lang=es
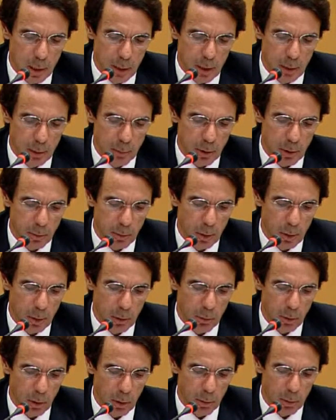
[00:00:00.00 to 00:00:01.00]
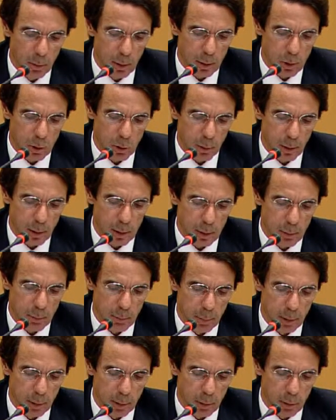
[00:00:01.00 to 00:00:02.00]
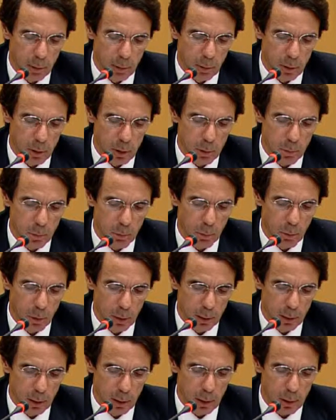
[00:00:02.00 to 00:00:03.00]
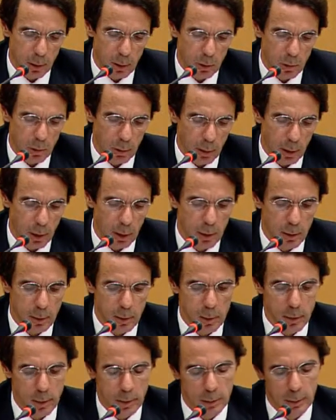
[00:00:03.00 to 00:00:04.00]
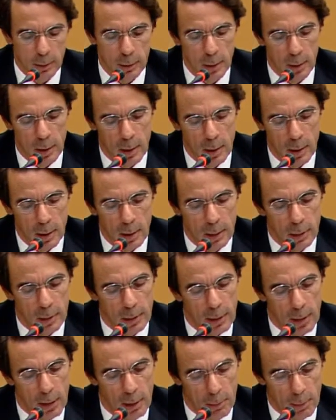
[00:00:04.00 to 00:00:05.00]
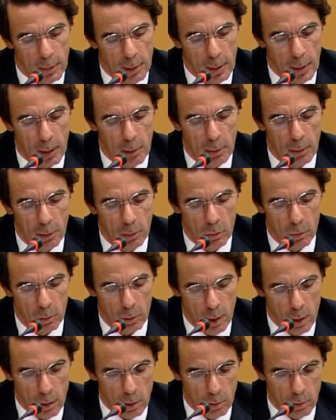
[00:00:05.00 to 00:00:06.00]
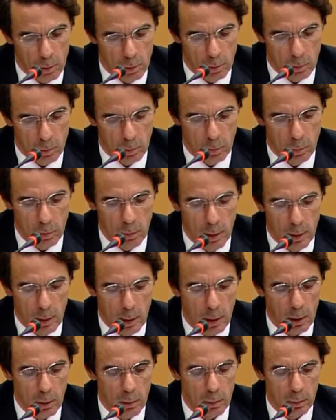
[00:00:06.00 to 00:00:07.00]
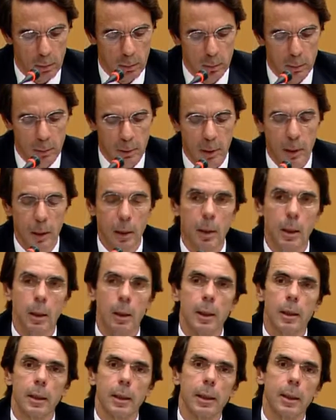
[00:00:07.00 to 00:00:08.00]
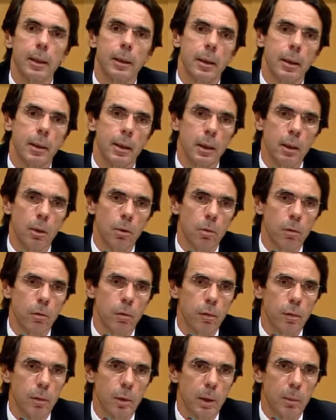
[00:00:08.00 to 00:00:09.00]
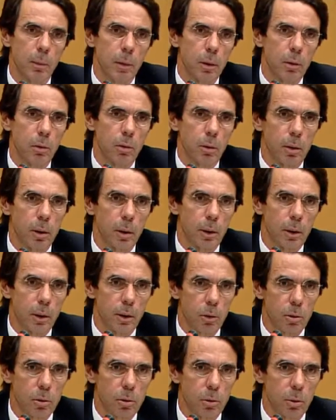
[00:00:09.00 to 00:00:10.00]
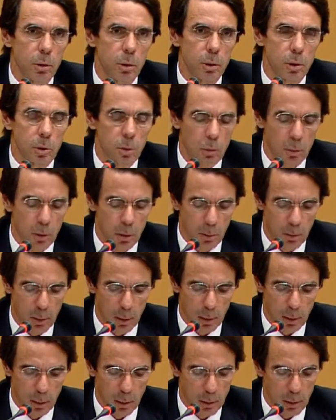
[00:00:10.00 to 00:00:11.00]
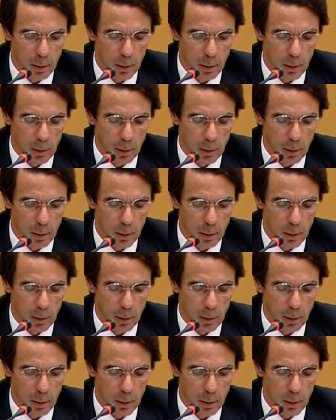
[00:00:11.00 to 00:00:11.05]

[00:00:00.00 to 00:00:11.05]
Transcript: Es más bien una obra sobre las implicaciones políticas y sociales de haber abandonado un legado que teniendo un fundamento religioso indiscutible,